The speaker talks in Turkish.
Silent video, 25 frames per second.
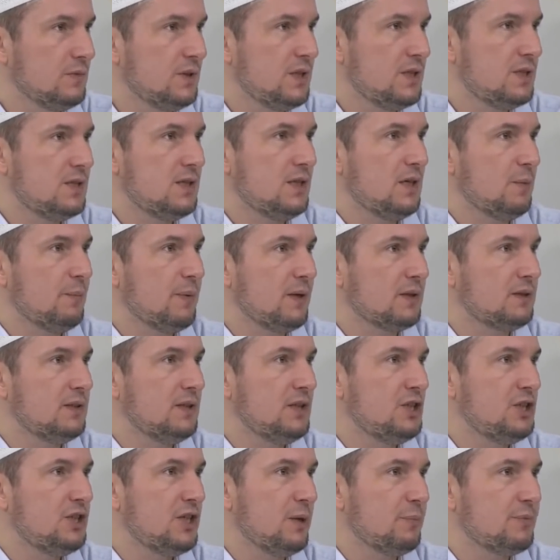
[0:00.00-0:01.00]
Gizli
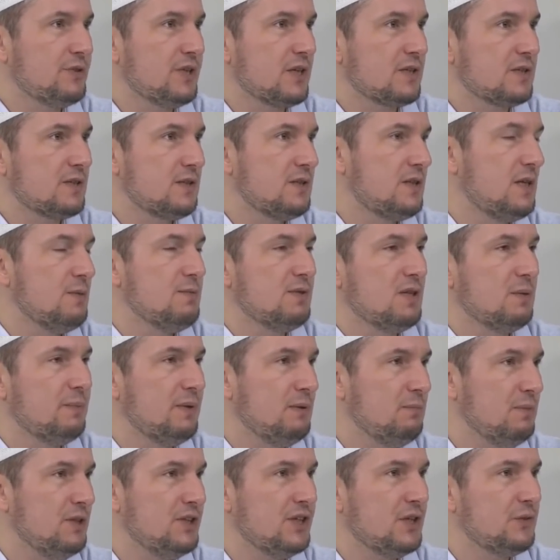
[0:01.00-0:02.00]
kapaklı iş yapacaksın, kimse
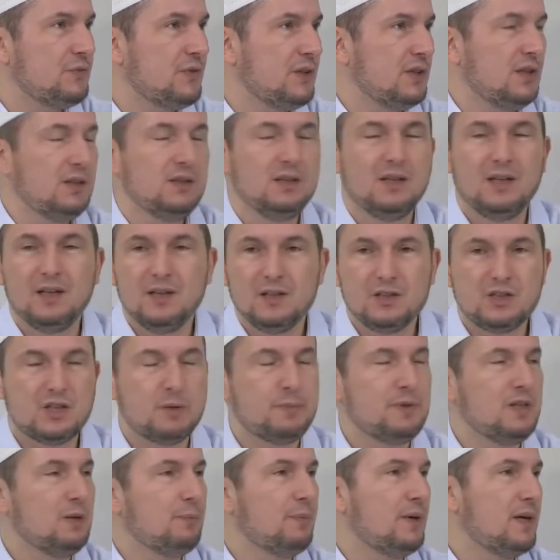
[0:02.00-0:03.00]
bilmeyecek falan.
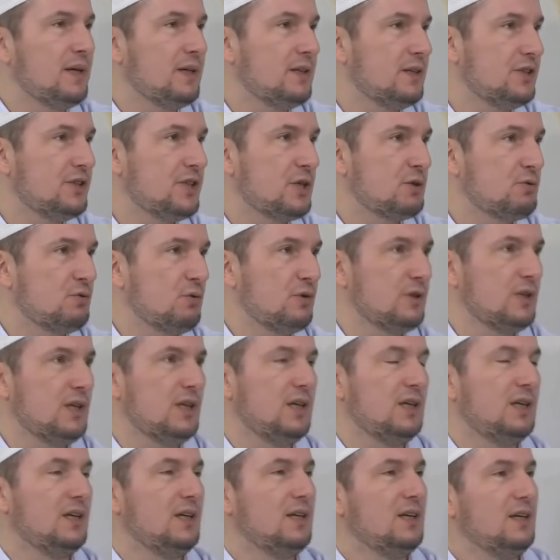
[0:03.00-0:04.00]
Cebine para girecek.
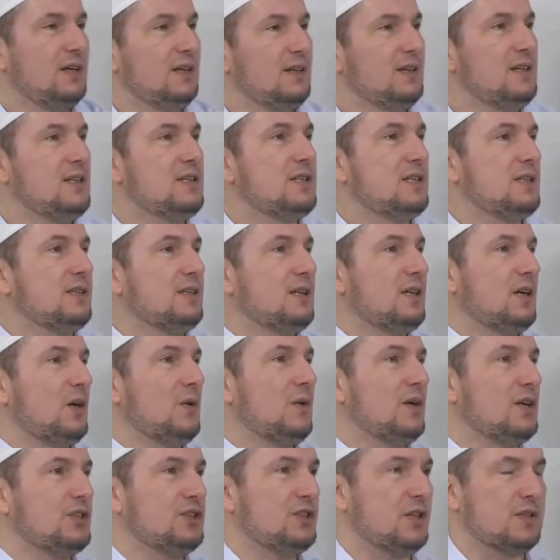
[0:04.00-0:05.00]
Sonra insanlara
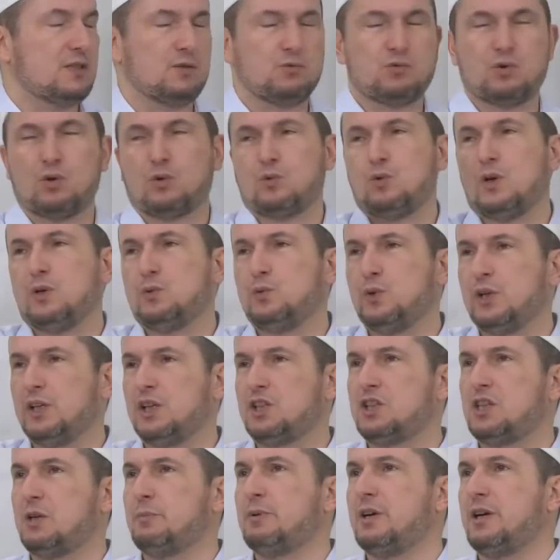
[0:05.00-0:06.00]
hava atacaksın. Çok
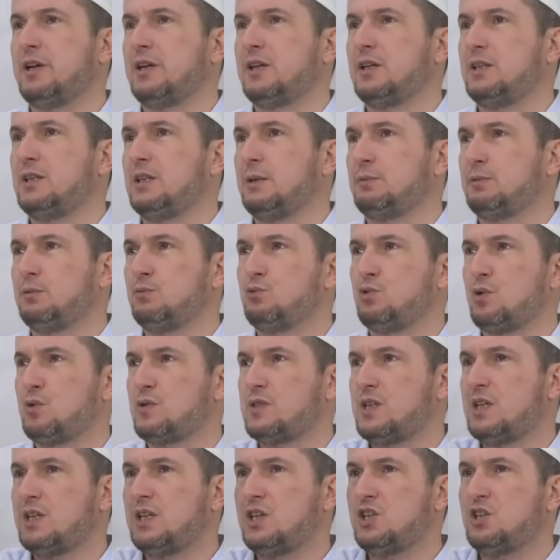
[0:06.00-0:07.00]
uyanıkça bir hareket yaptım,
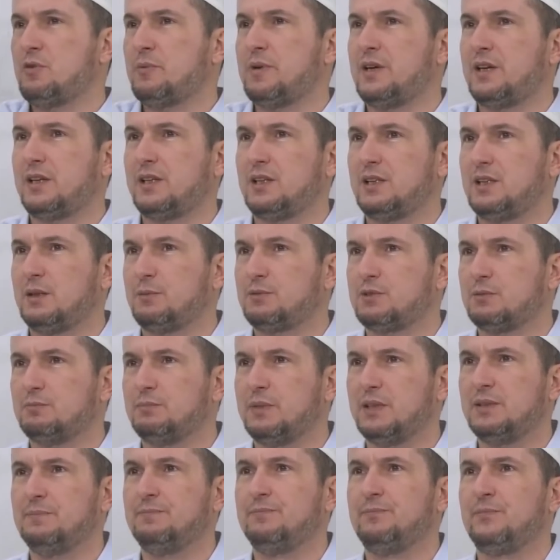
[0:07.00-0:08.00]
çok zekice bir hareket
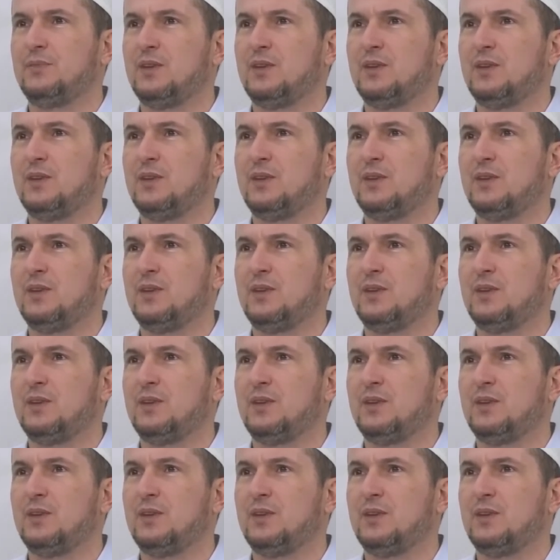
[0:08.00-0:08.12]
yaptım ben